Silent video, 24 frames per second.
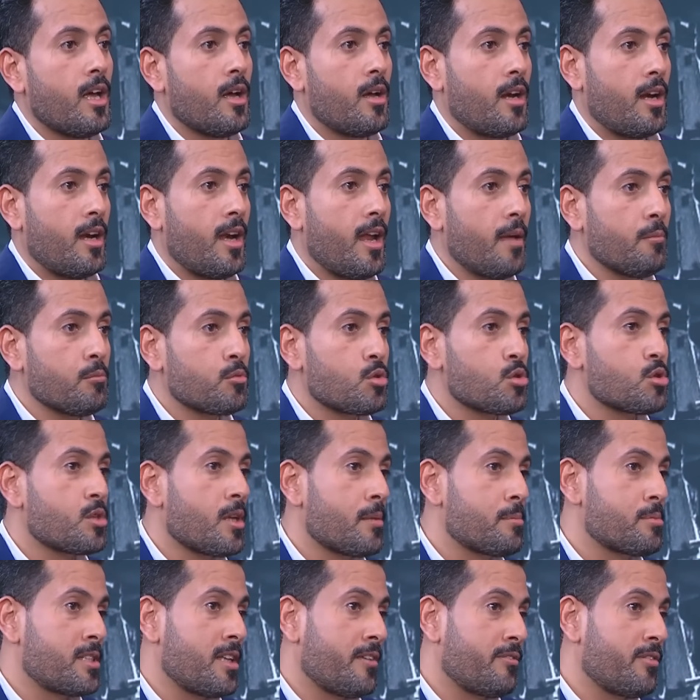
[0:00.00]
لم
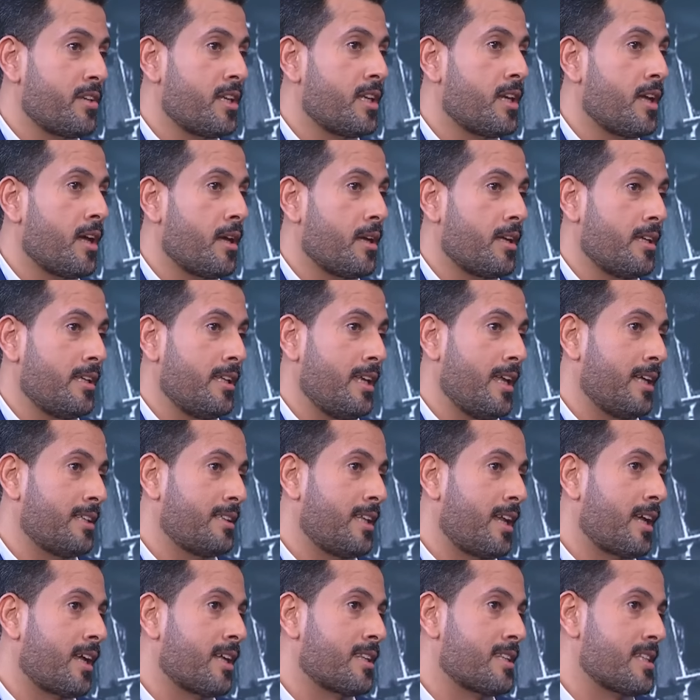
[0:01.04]
تصب سفينة إلى
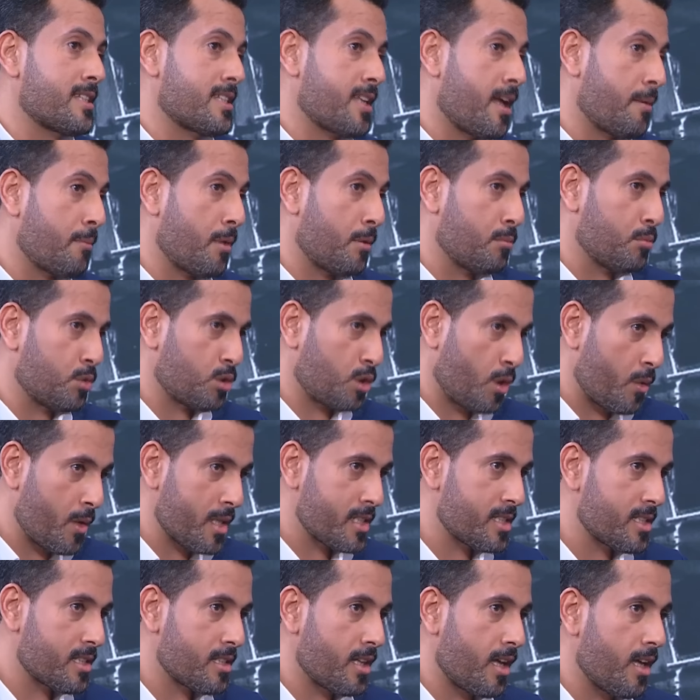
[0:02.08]
درجة إصابة
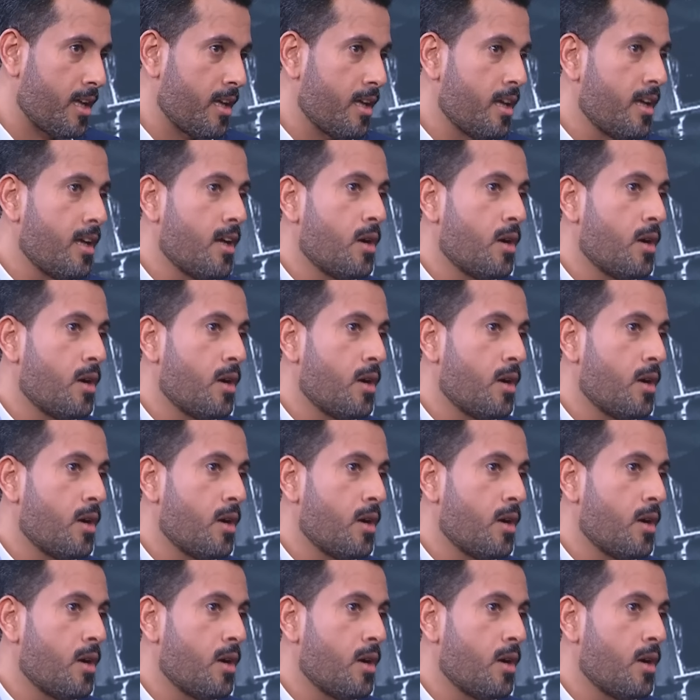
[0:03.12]
متوسطة